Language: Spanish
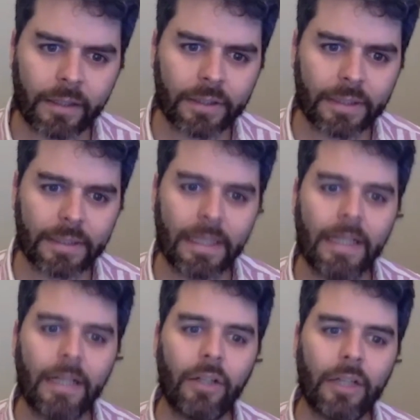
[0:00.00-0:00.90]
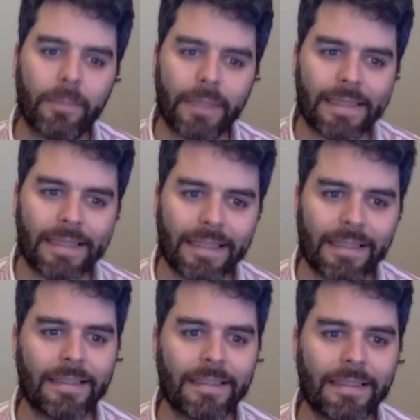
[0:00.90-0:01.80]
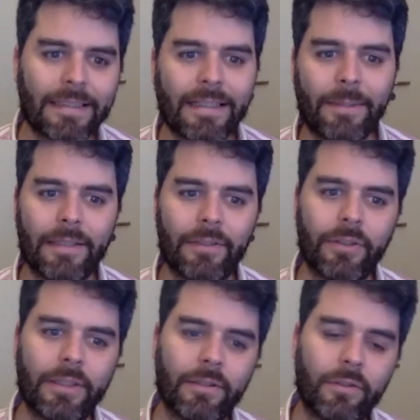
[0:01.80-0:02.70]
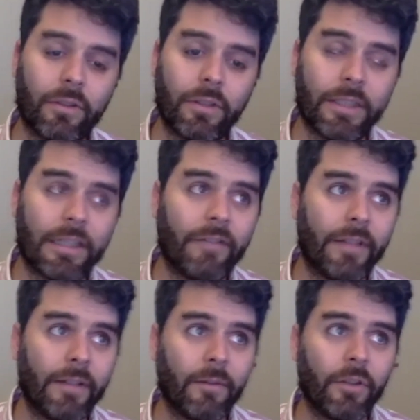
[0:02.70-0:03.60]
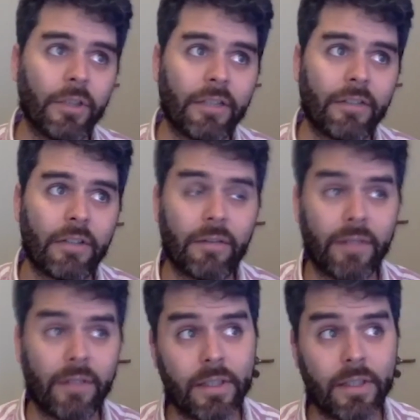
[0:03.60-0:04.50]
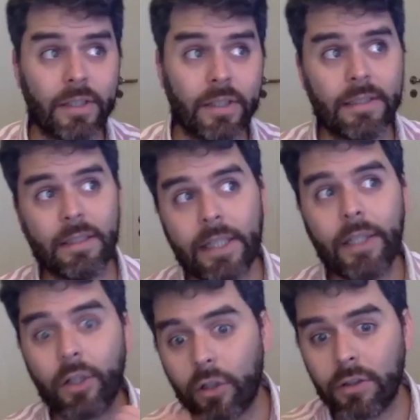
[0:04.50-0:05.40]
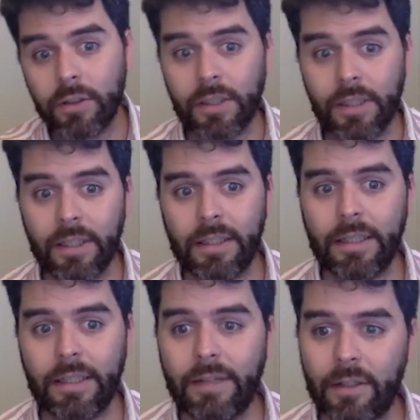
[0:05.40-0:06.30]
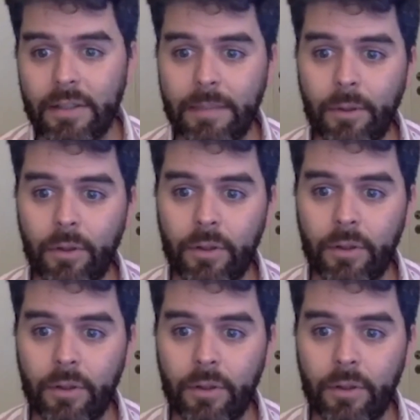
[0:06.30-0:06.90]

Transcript: Entonces, lo que puede hacer esta tercera etapa es eso, es o contestar, preguntas frecuentes y o derivar a los equipos